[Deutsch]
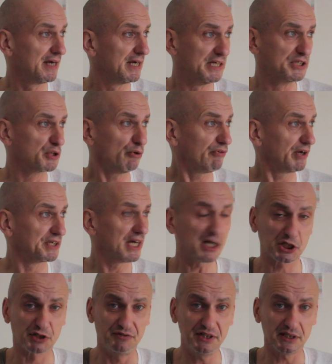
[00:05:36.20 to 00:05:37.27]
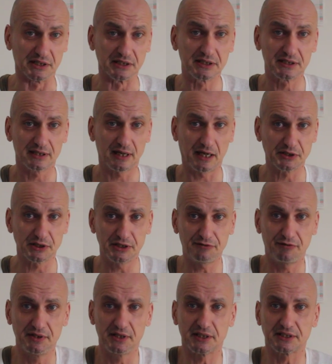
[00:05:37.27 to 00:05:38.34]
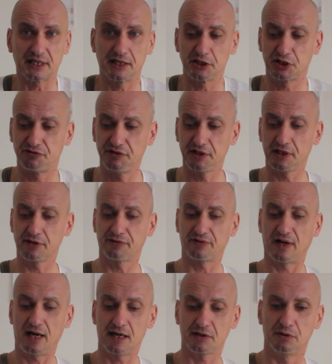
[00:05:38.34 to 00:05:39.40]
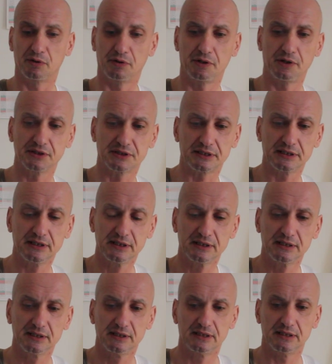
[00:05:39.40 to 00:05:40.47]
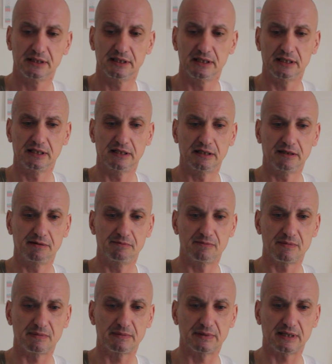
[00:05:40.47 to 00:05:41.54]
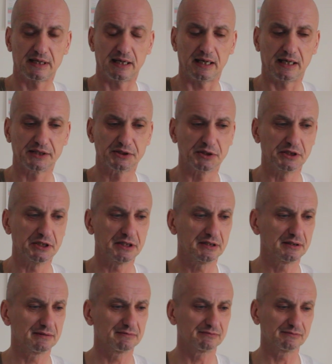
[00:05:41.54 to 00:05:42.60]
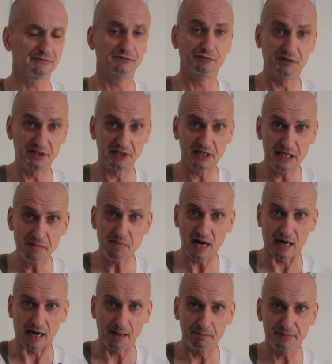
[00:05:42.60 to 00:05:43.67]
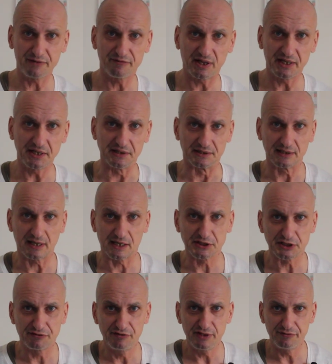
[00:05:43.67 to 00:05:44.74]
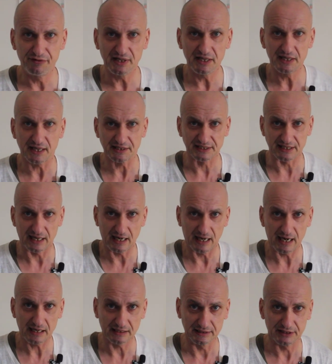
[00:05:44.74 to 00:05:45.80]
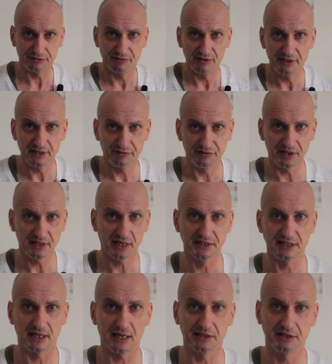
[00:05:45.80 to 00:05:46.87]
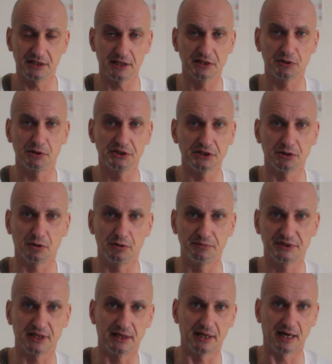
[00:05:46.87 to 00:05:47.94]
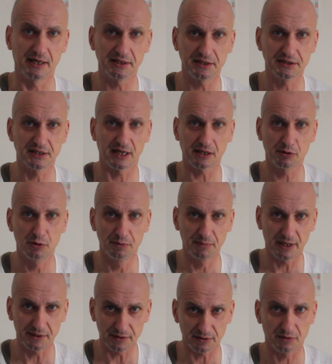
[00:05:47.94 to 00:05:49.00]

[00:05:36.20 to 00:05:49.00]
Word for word: Insofern ja, schwierig. Also ich finde das eine schwierige Frage und ähm, also wie immer ambivalent. Ne? Also ich will weder sagen, ich will hier weder sagen, jeder soll sich doch um seinen eigenen Dreck kümmern